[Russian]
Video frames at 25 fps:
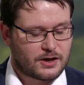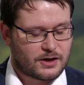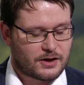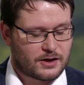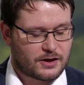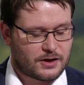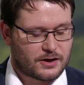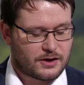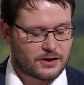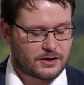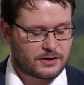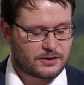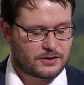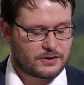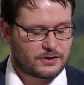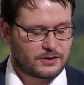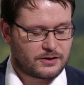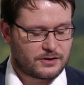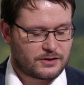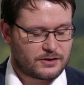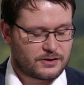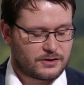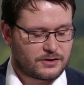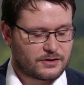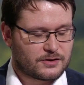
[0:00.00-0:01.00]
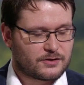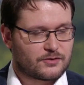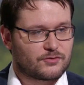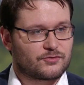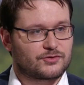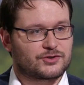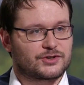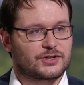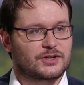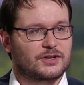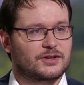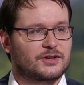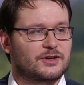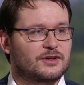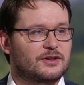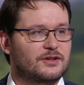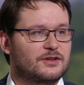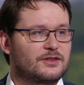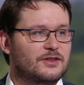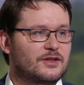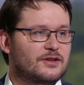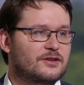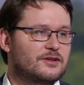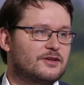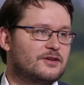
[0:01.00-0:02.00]
А, и уже
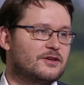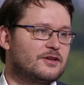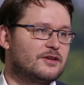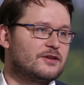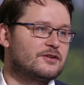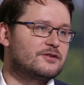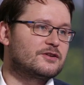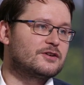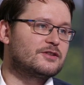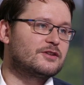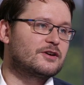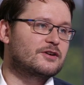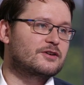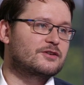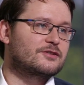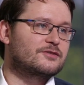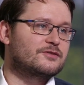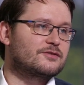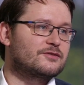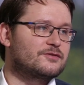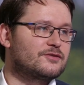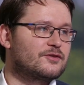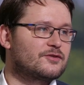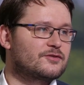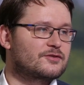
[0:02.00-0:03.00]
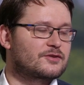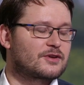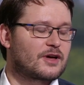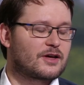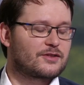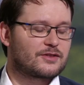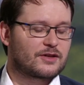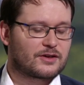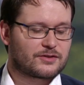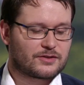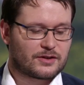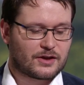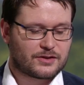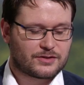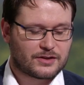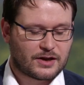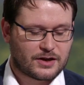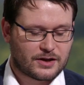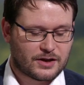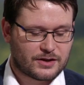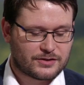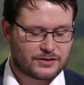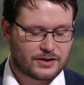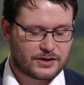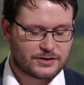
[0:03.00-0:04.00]
и, и рынок, ну, одна,
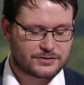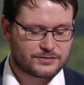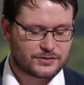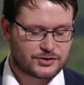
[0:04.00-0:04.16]
одна из